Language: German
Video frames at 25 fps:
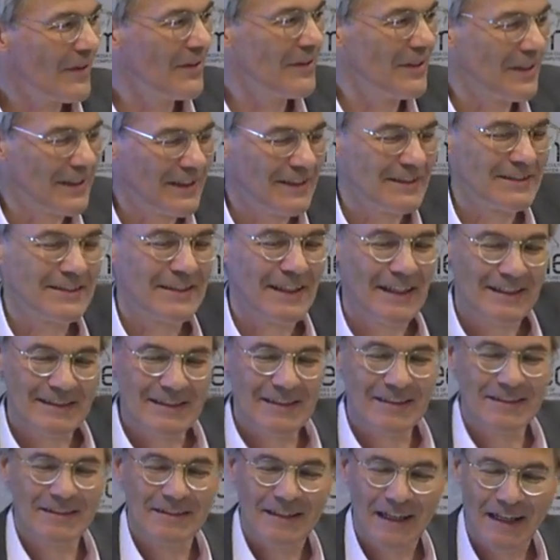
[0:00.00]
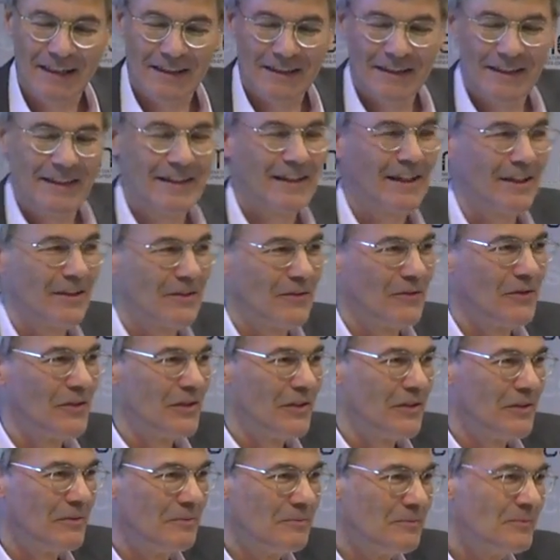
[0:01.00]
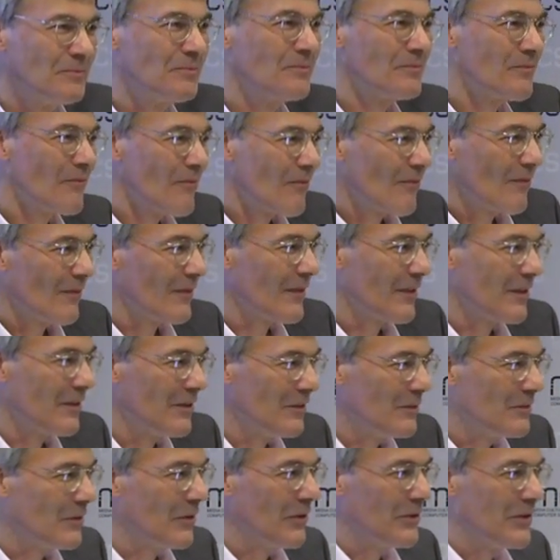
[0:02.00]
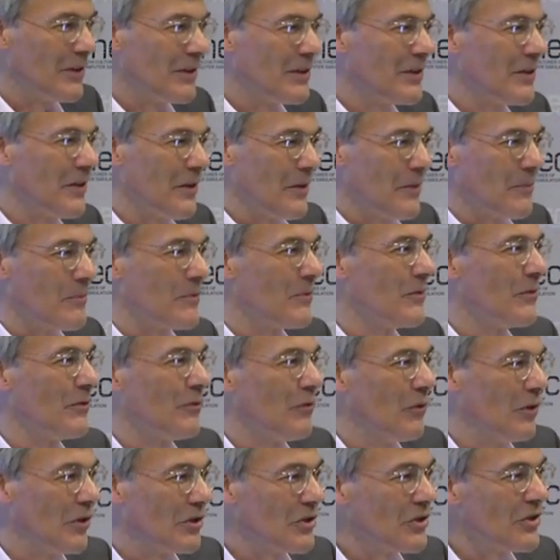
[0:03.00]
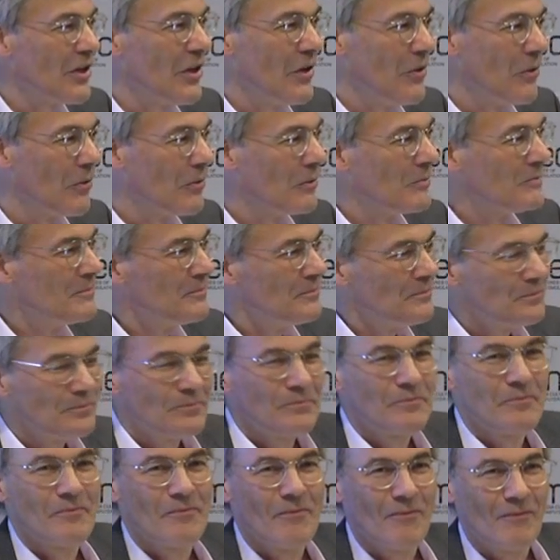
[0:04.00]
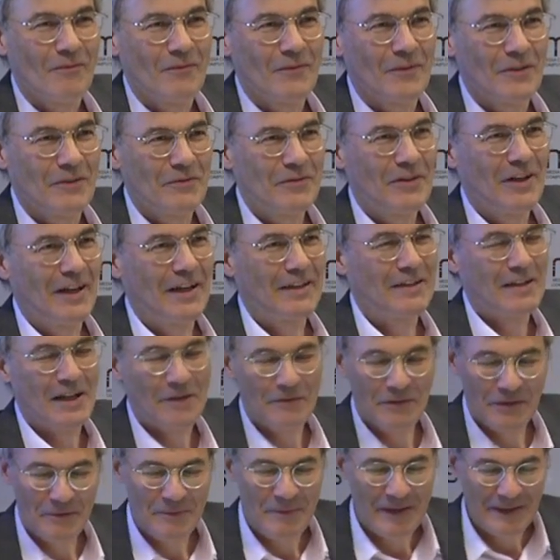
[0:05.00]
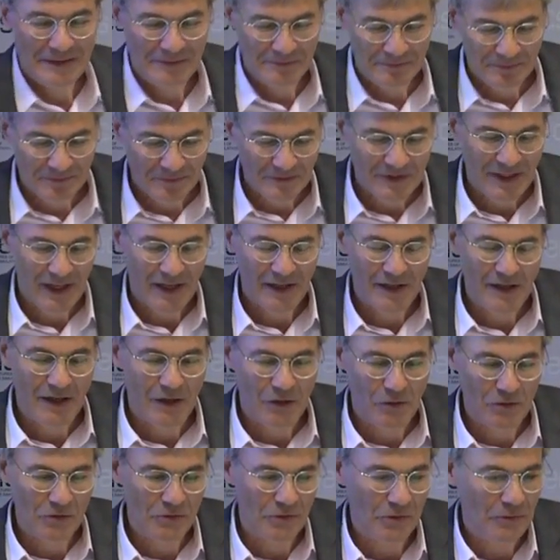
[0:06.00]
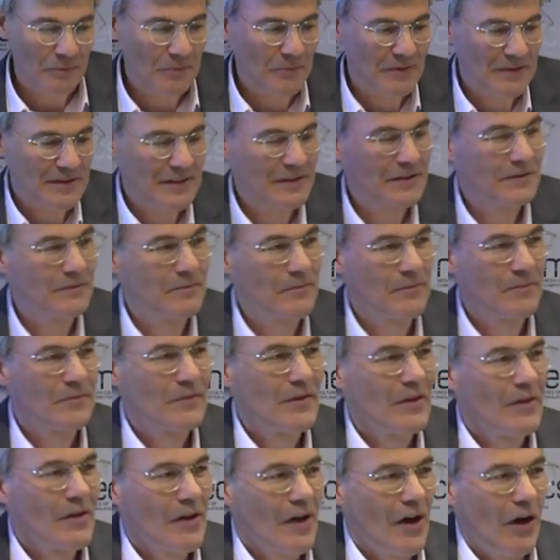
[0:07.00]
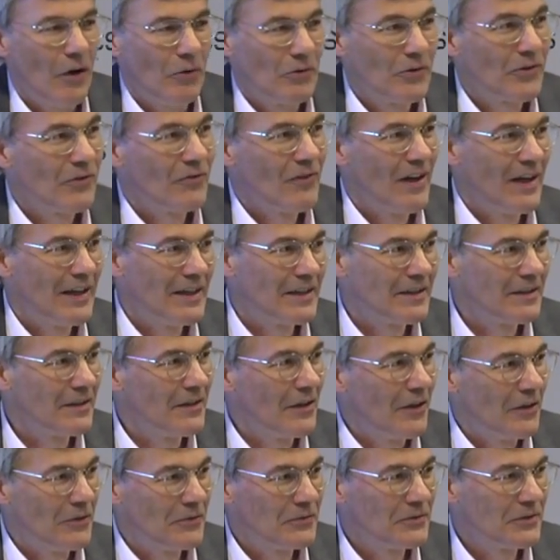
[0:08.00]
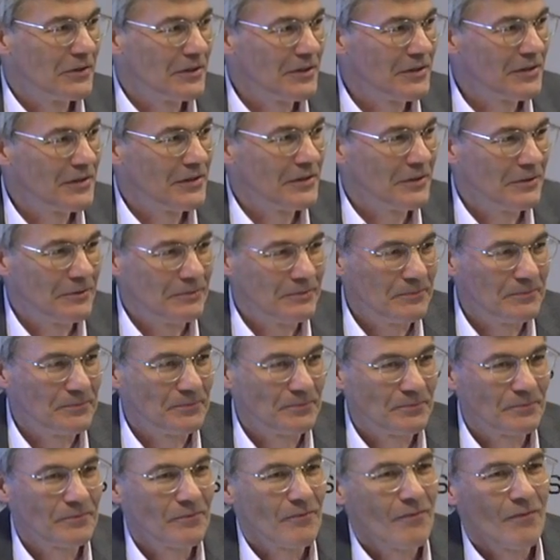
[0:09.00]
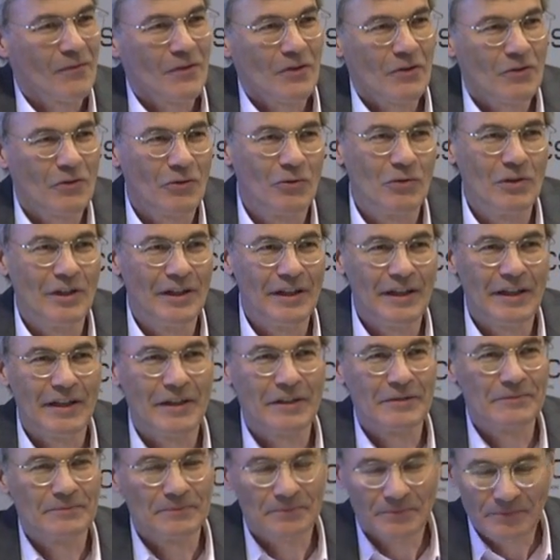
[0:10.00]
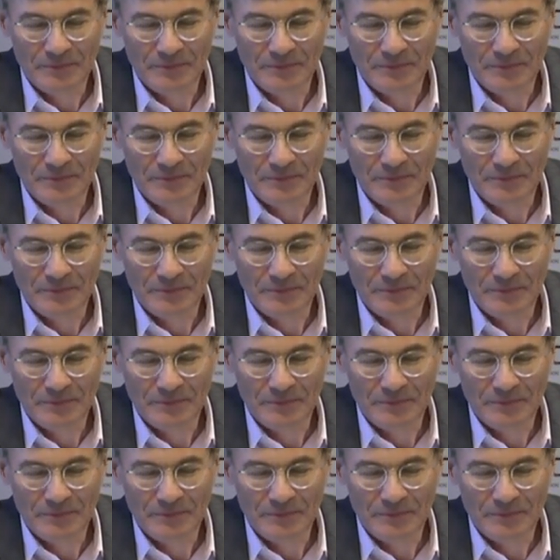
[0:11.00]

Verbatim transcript: Ja, ganz herzlichen Dank, Niklas, für die äh, freundliche Vorstellung. Hm, vielleicht darf ich meinen Dank auch noch ein bisschen ausweiten auf das ähm, Kolleg,